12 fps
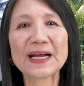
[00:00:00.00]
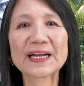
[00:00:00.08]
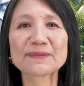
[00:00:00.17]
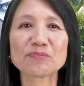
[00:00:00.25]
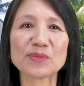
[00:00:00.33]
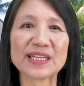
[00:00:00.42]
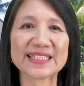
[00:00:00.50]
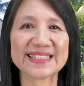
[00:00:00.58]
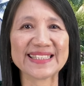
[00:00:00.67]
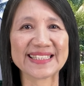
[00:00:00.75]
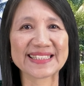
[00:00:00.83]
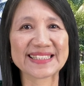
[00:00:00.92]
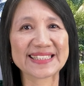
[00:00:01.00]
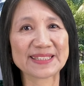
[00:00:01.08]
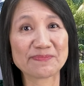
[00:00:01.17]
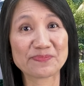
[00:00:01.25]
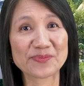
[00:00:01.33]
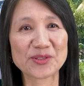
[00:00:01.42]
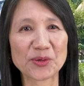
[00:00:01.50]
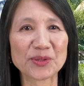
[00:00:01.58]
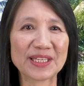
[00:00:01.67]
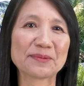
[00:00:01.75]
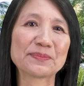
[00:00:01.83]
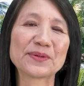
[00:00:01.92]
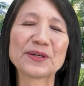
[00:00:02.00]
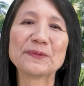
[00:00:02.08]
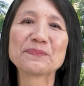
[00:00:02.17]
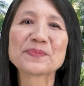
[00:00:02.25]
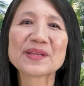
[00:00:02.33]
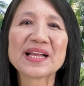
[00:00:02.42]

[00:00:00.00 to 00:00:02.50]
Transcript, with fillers: at blessings. Joke lang po.